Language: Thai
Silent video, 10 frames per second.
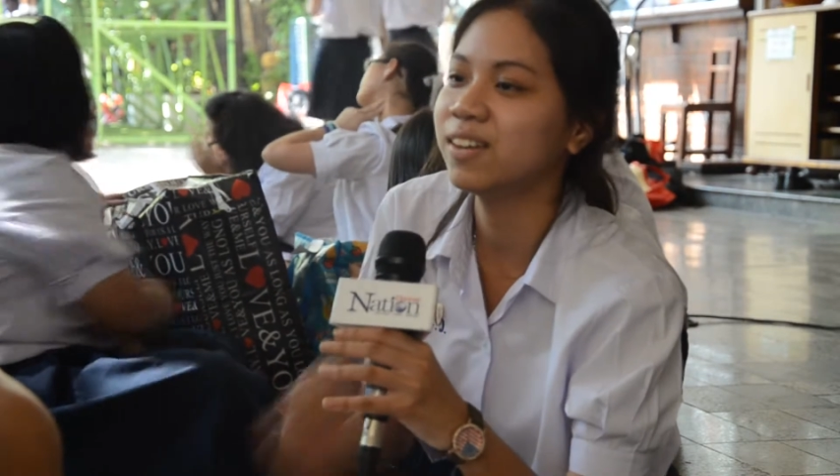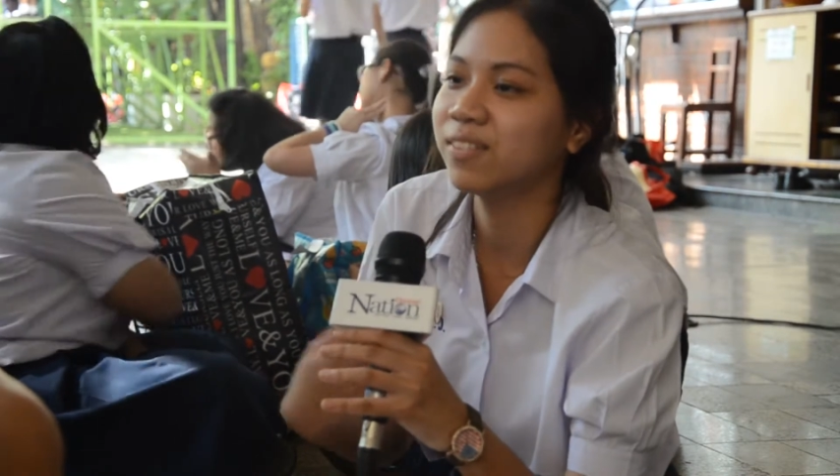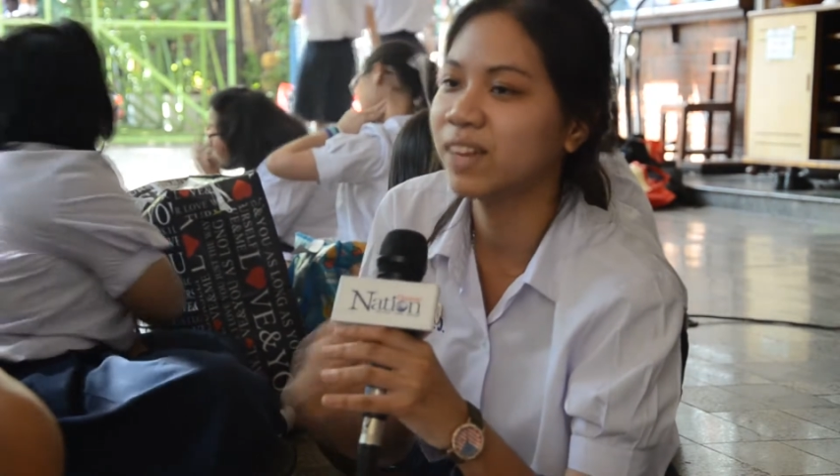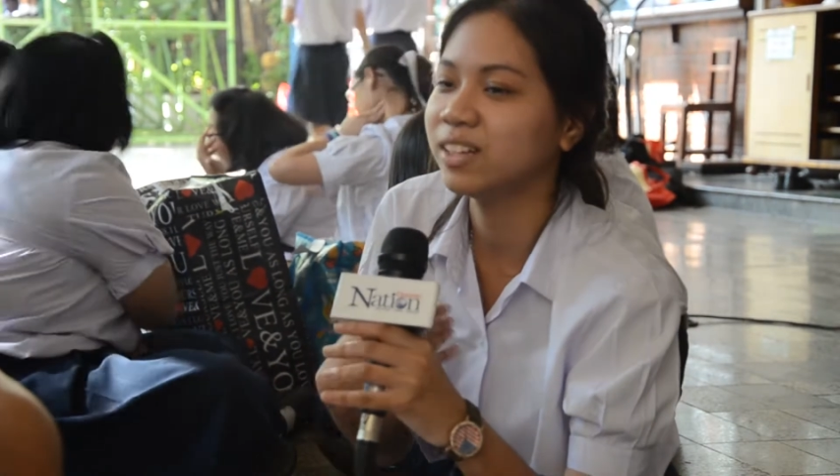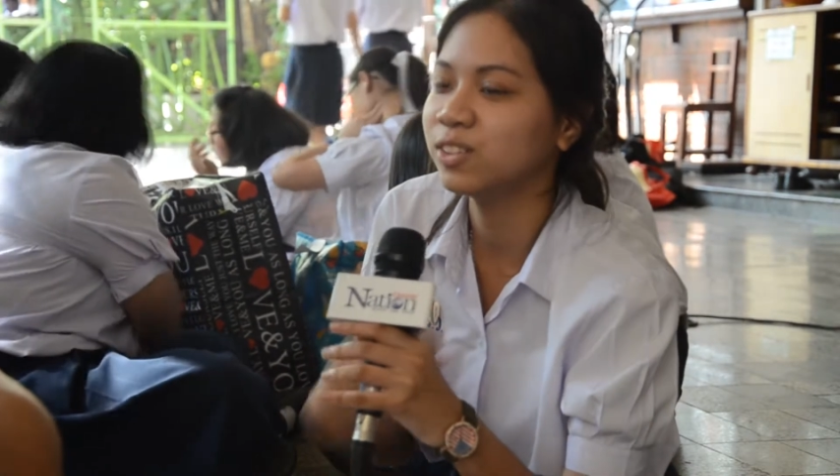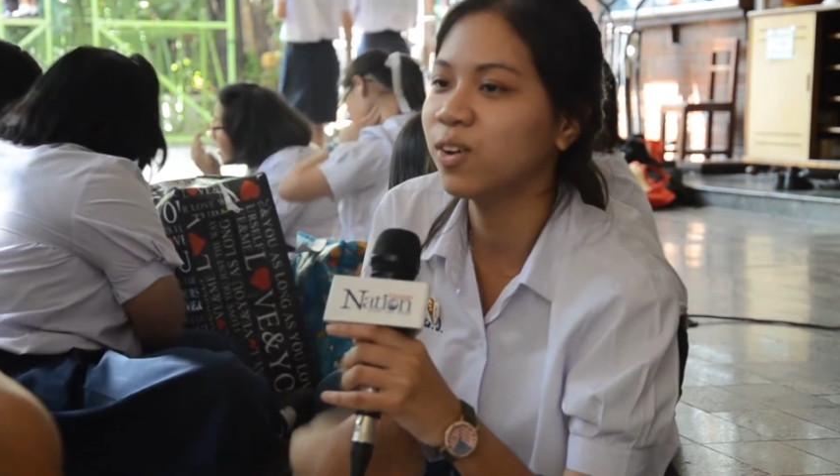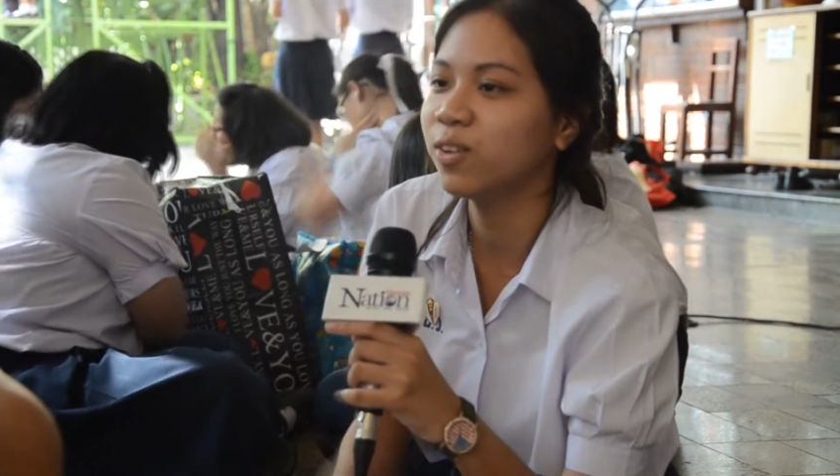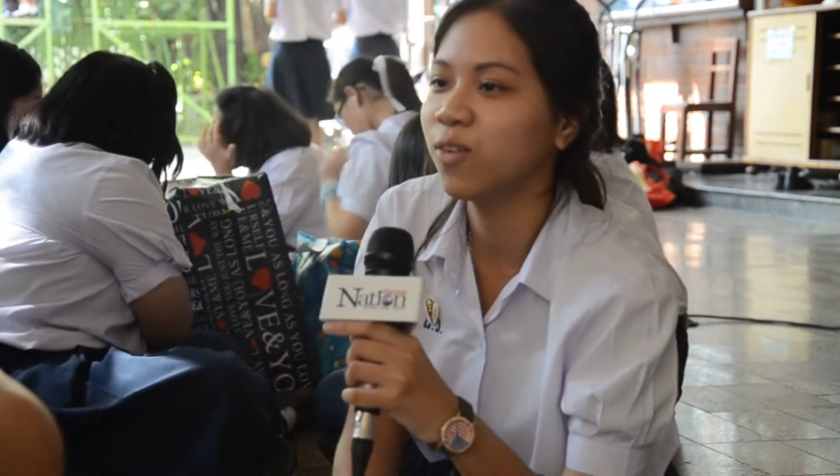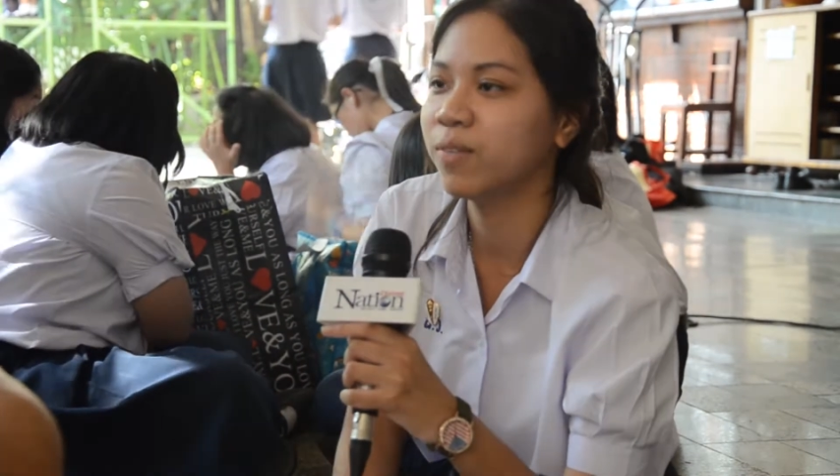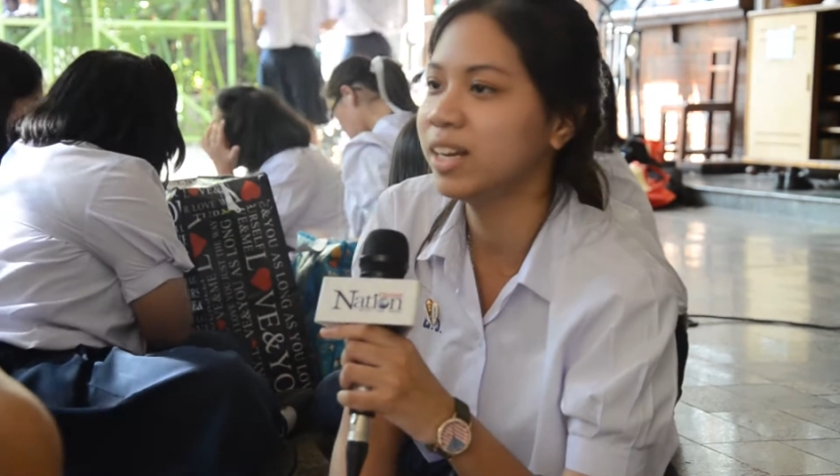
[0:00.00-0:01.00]
ถึงหมายถึงตัว
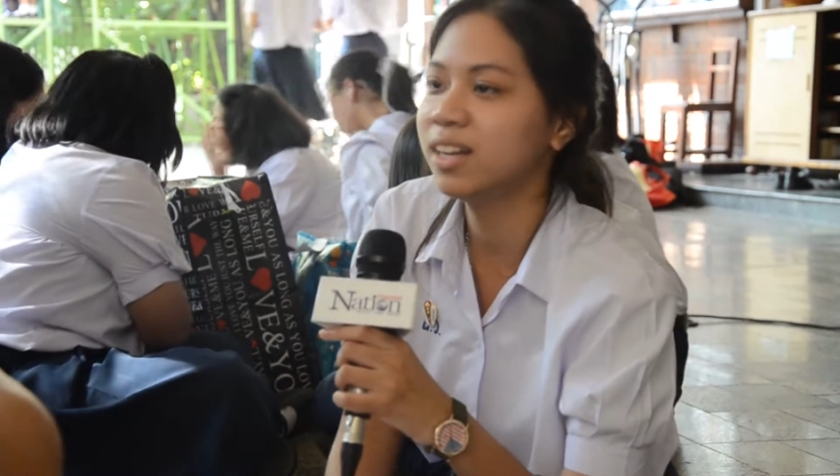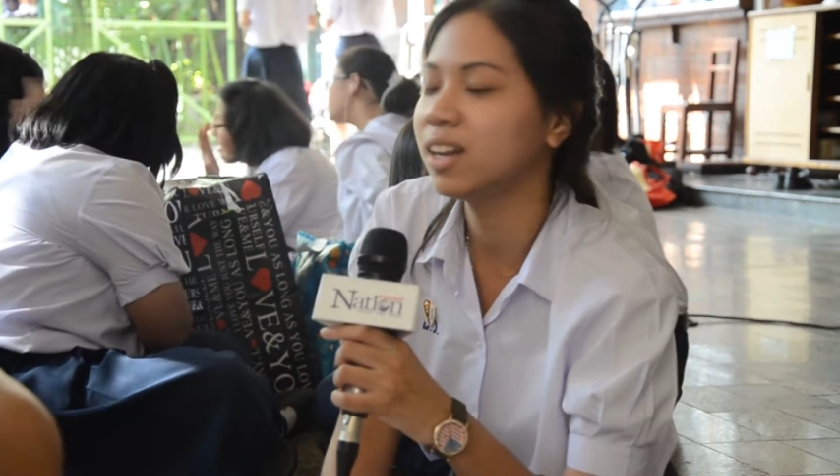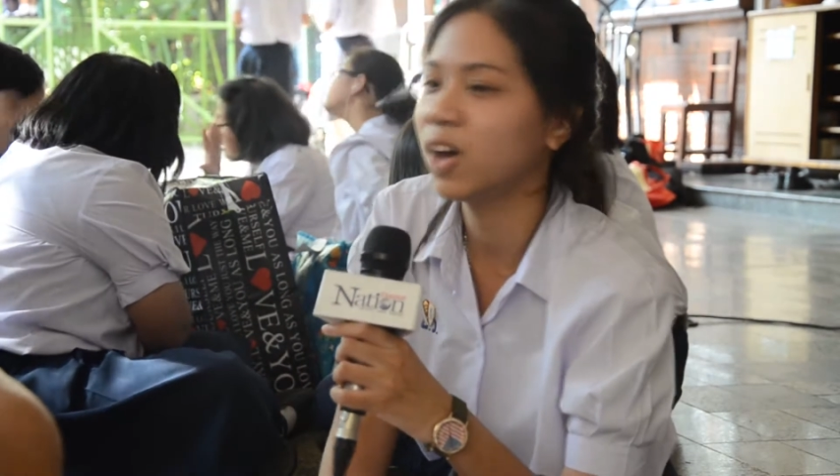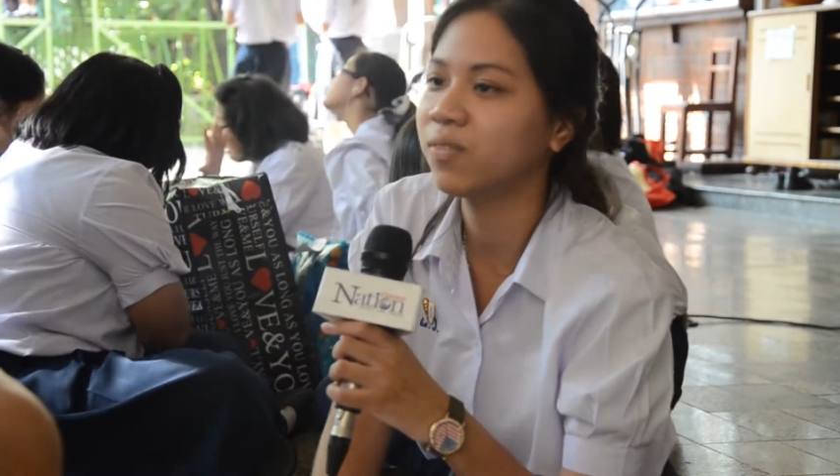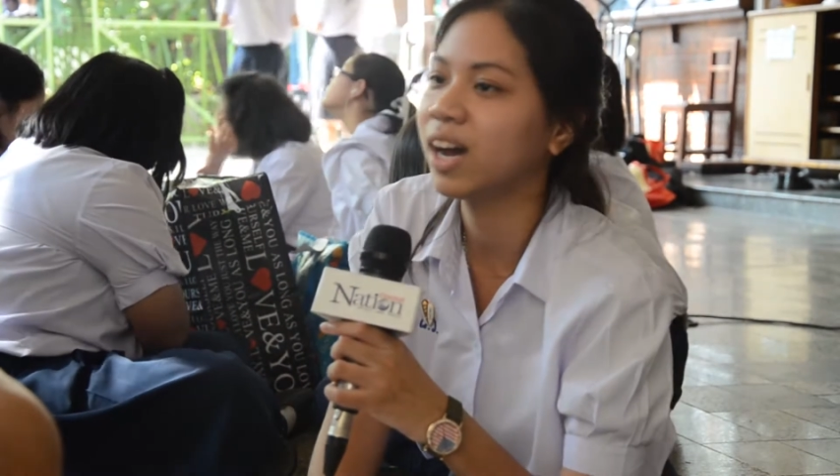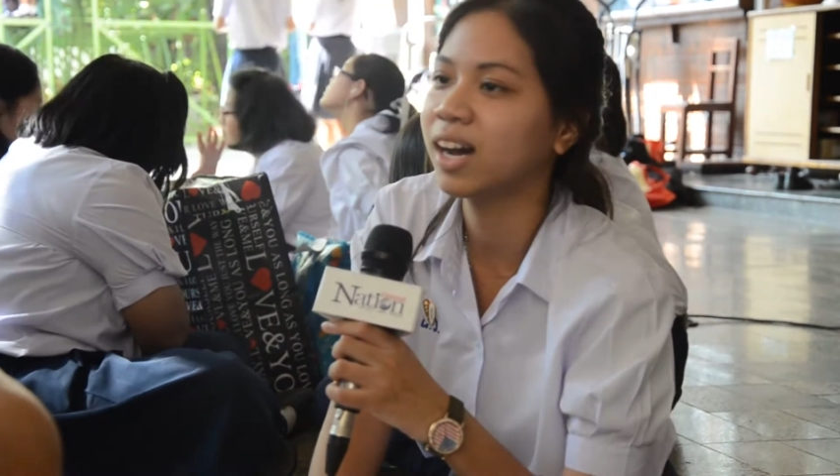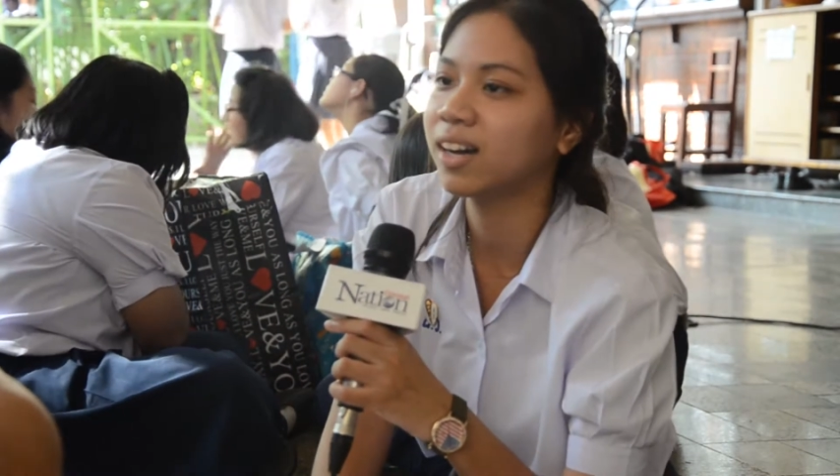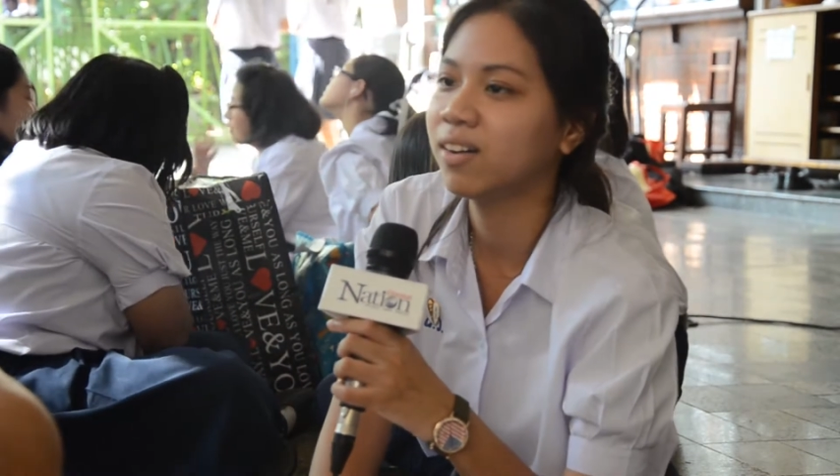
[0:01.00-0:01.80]
หนูว่าไม่ได้เดือดร้อนมาก